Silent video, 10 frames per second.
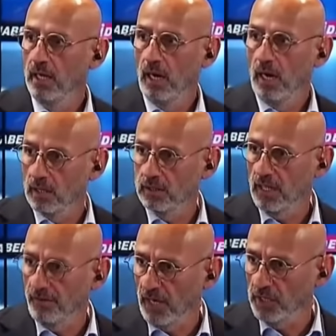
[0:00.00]
6
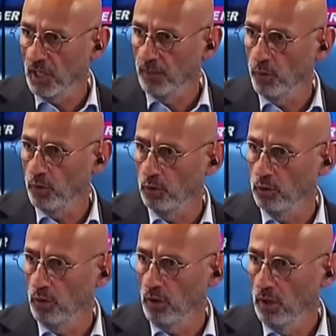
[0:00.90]
defa şampiyon
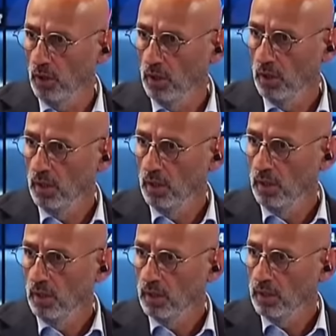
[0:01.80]
oluyor.
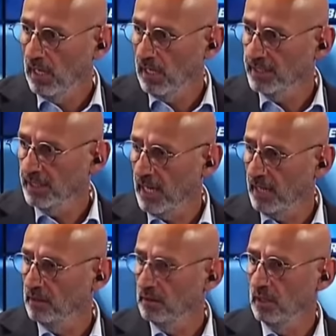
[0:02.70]

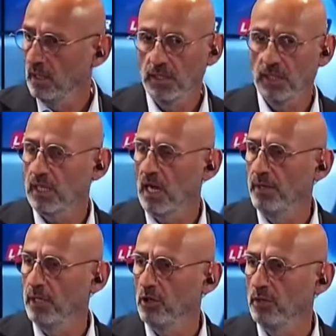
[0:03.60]
Galatasaray ya,
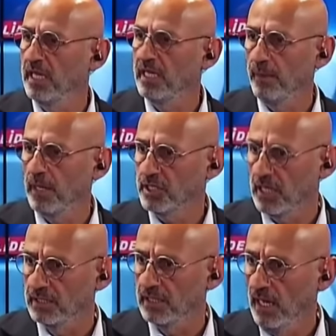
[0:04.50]
tahmin ediyorum 7
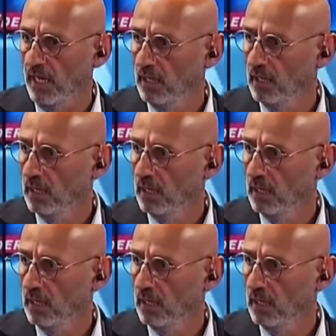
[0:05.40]
başkanla